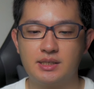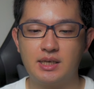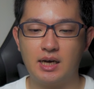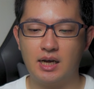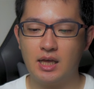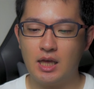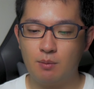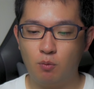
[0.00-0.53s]
す
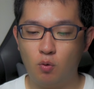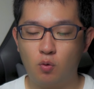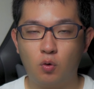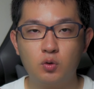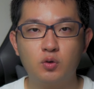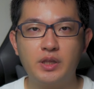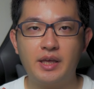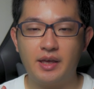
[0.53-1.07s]
が、もう
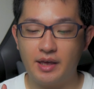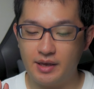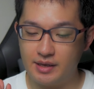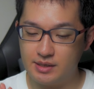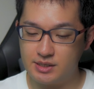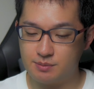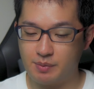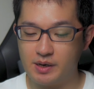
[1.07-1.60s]
このね、え
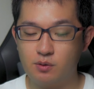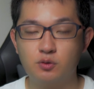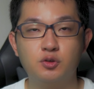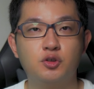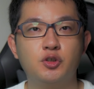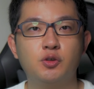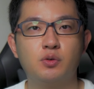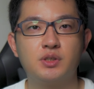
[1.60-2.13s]

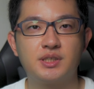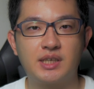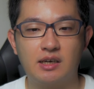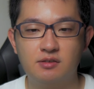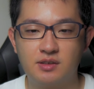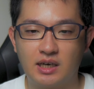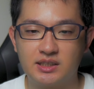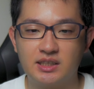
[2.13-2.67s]
インスパイロン14
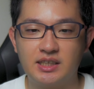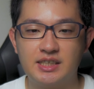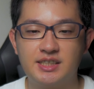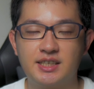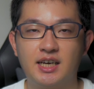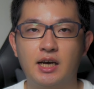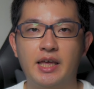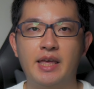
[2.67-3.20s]
使う方で
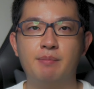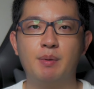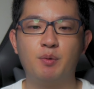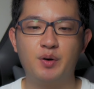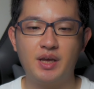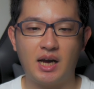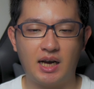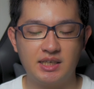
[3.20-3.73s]
したら、え
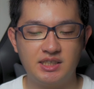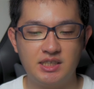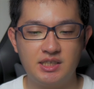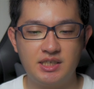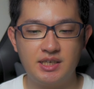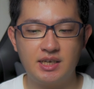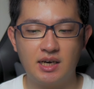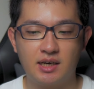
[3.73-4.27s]
メモリ
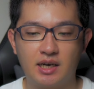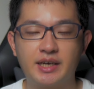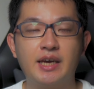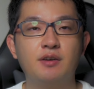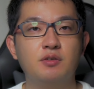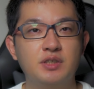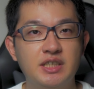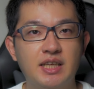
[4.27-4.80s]

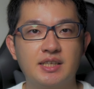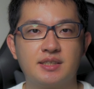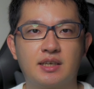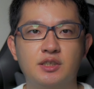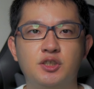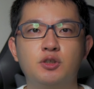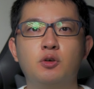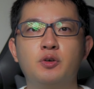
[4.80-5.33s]
8GB×2 です
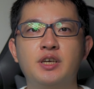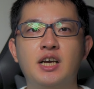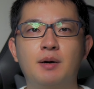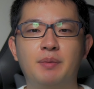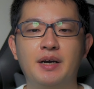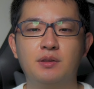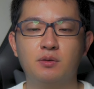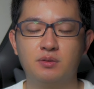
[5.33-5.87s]
か、
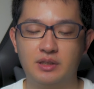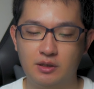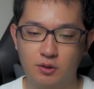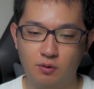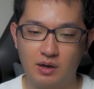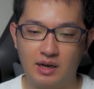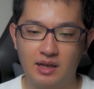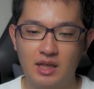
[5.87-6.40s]
16GB っていう
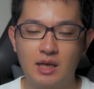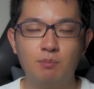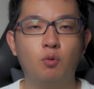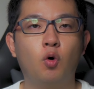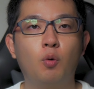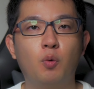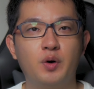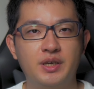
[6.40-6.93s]
のは、
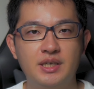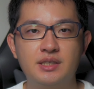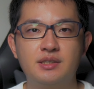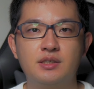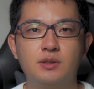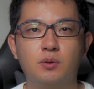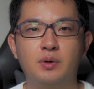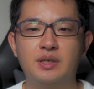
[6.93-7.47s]
もうほぼ
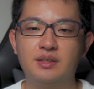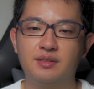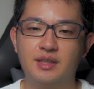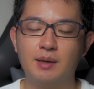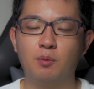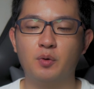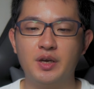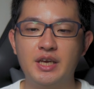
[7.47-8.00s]
必須と言っ
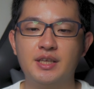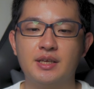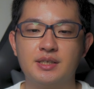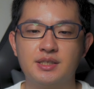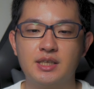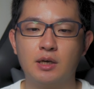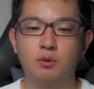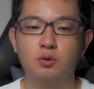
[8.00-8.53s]
てもいいで
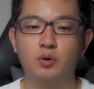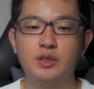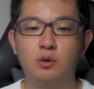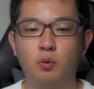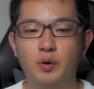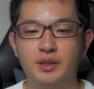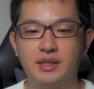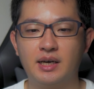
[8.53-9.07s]
すね。特に
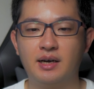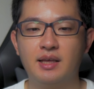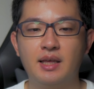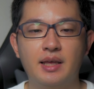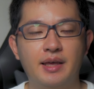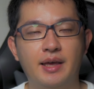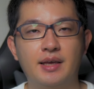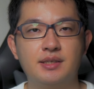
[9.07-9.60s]
こういった、
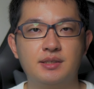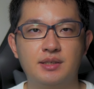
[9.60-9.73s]
え